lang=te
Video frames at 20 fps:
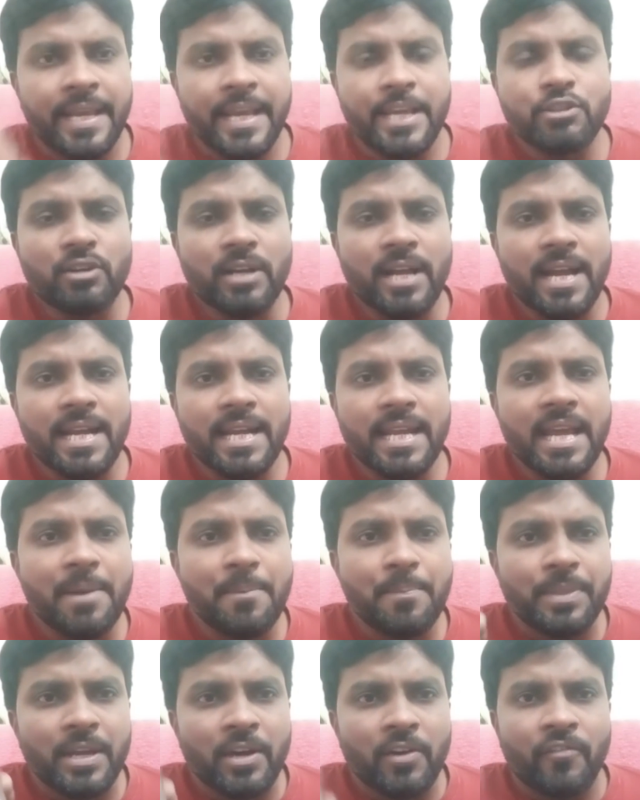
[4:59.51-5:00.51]
ఎందుకంటే
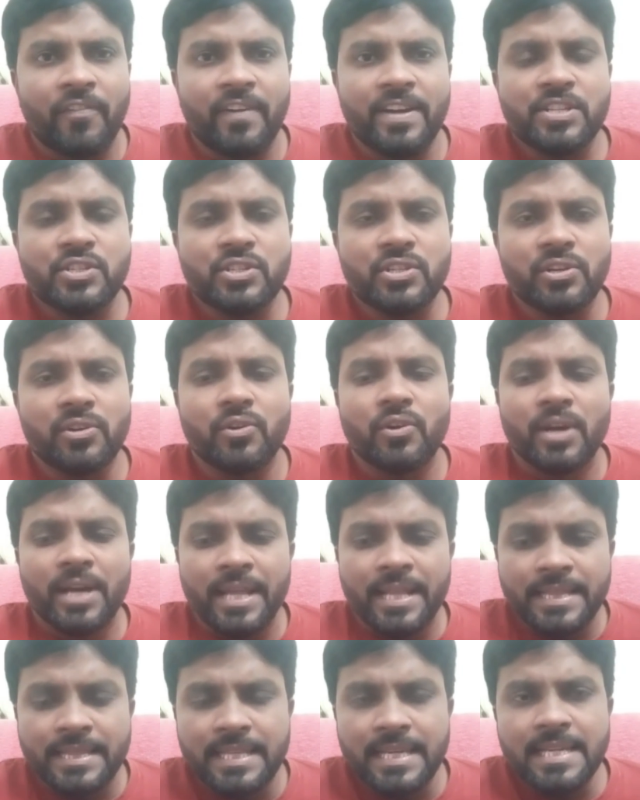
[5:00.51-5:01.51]
ఫస్ట్
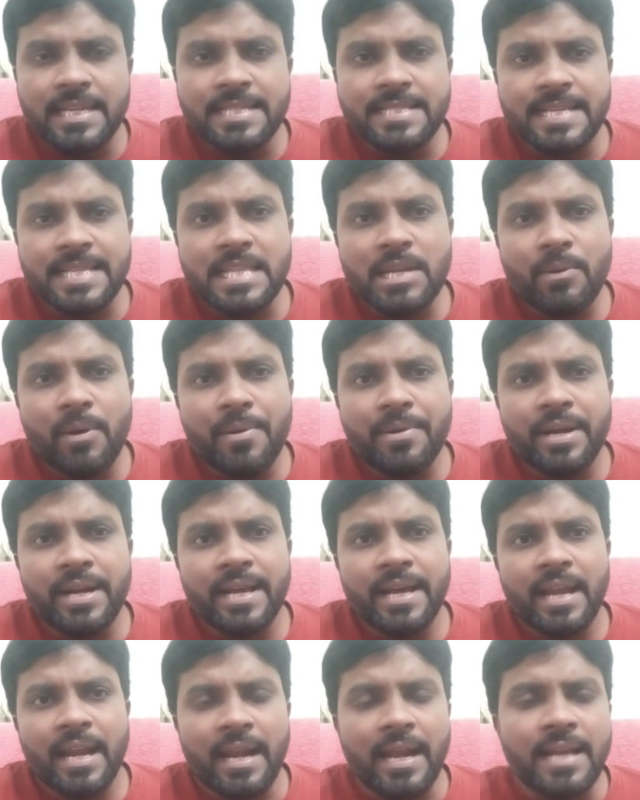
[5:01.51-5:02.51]
దీన్ని చంద్రబాబు నాయుడు గారు